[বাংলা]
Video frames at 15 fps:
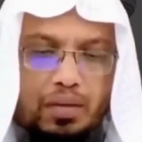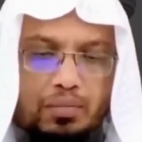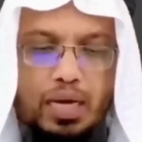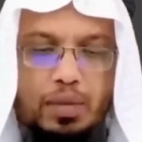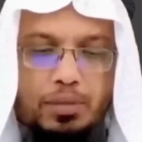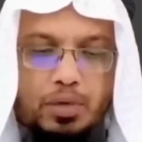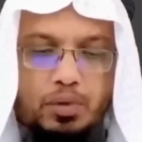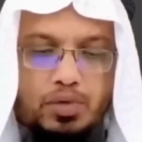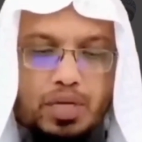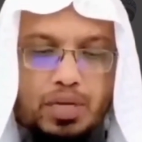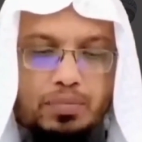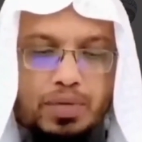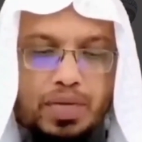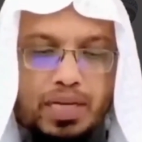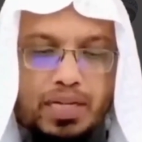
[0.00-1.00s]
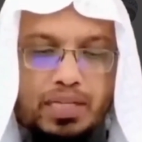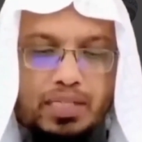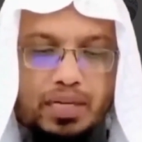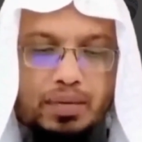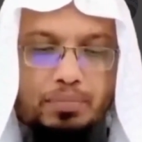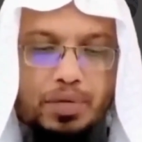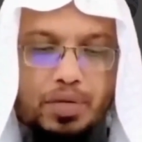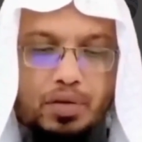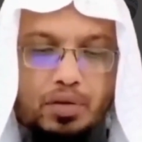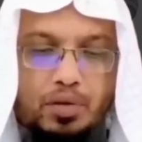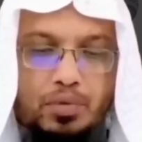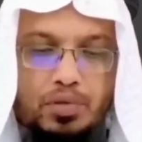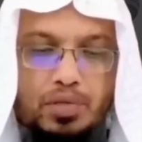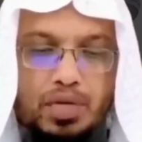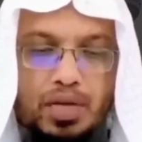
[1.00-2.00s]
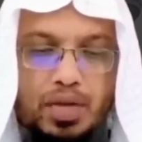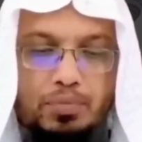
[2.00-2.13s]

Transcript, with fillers: হামিদা হোসেন আপনি লিখেছেন পিরিয়ড অবস্থায়